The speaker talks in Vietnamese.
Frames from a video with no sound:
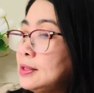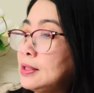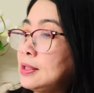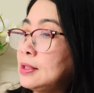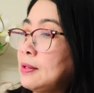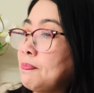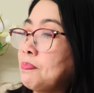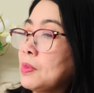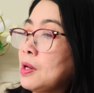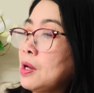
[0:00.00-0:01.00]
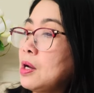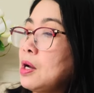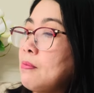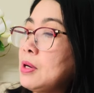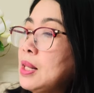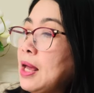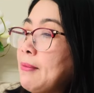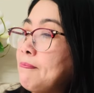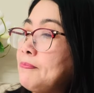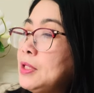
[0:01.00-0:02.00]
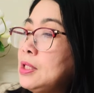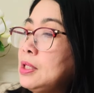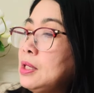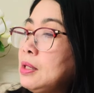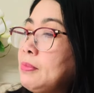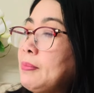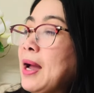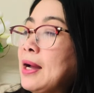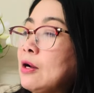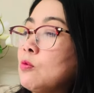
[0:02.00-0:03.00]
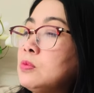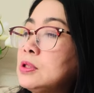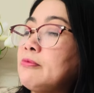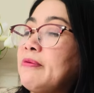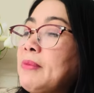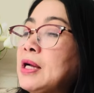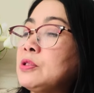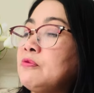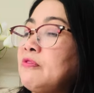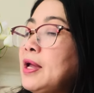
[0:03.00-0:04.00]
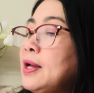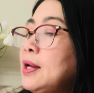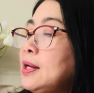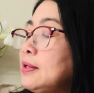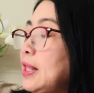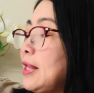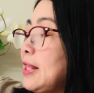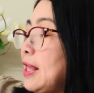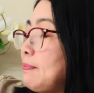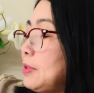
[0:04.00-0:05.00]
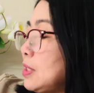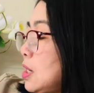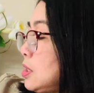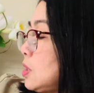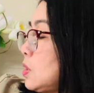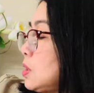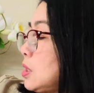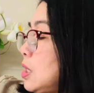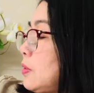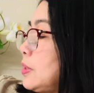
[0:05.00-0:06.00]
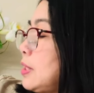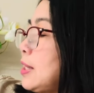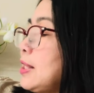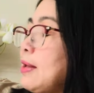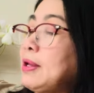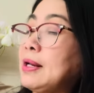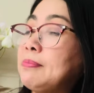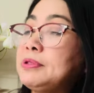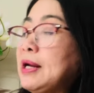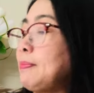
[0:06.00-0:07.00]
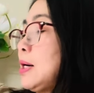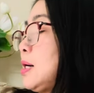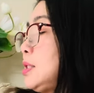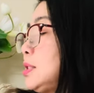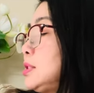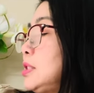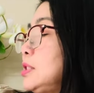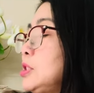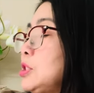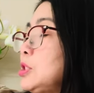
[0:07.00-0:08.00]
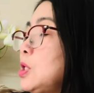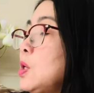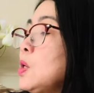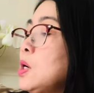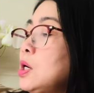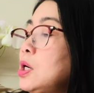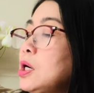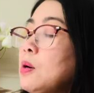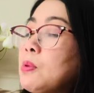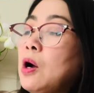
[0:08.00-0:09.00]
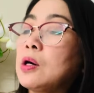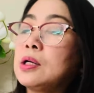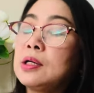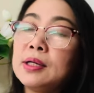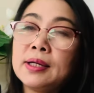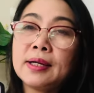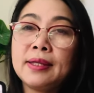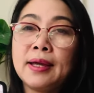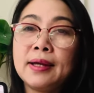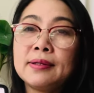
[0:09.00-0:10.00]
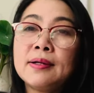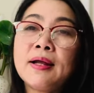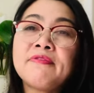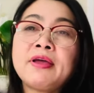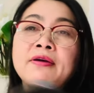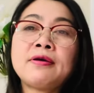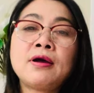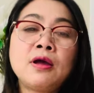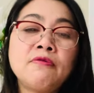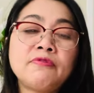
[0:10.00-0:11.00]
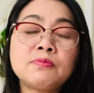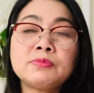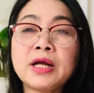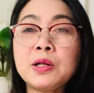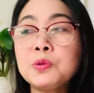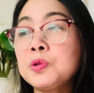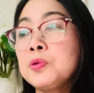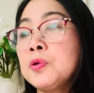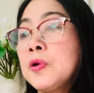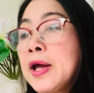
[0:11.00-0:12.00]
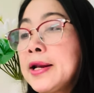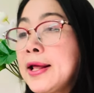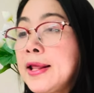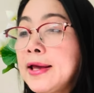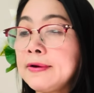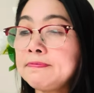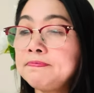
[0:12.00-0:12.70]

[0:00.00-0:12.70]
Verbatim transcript: thì 15 à, với 13 cũng được khoảng 30 vé ha nhá nhem thì hết rồi cái loại nhá nhem là 500 là hết rồi thì trên sơ đồ nó không còn nữa ha cả nhà đó là về phòng trà lulu lula Đà Lạt